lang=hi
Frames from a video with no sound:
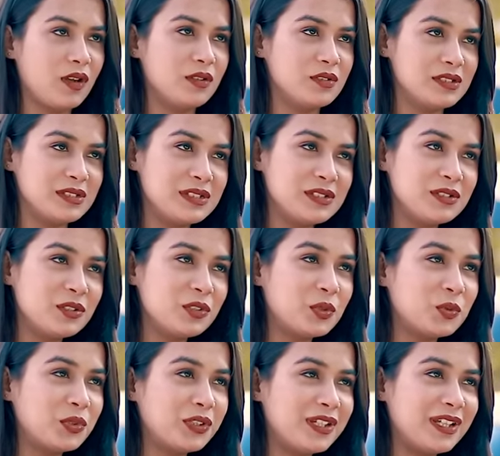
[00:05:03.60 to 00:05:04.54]
उस दिन तो
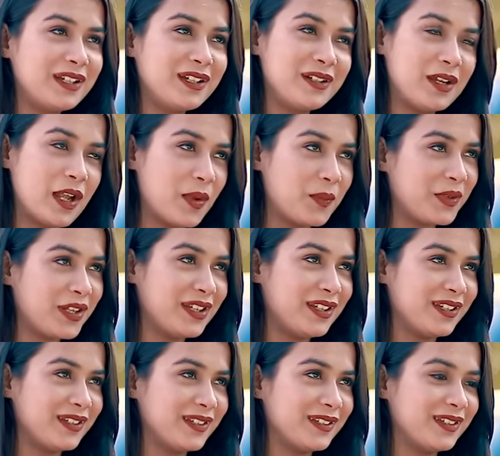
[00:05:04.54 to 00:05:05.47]
तुम घुटने का नाम नहीं
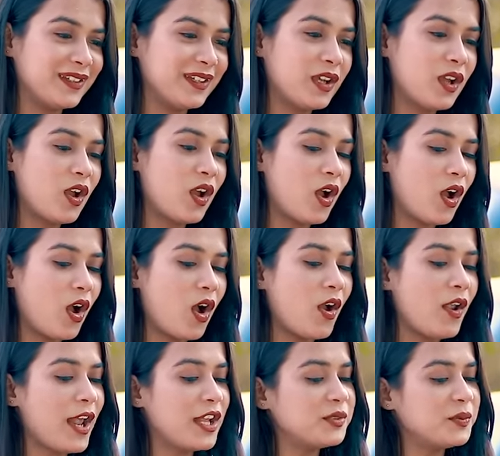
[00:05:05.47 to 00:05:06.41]
ले रहे थे
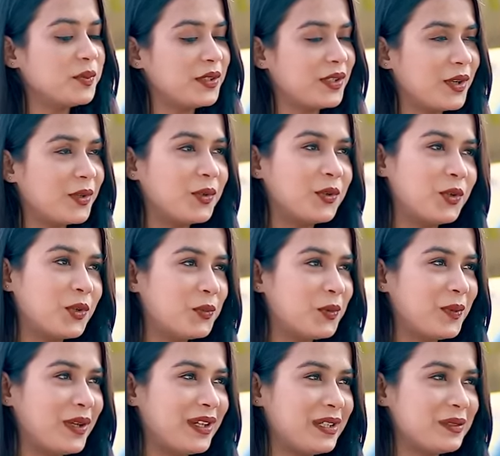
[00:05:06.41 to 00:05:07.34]
और आज बिना घुटनों
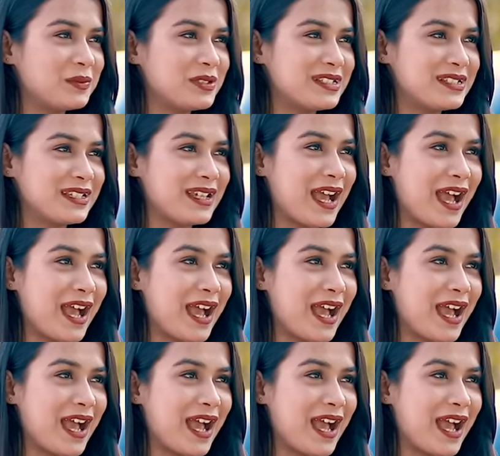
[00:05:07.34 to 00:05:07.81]
में बैठे मुझसे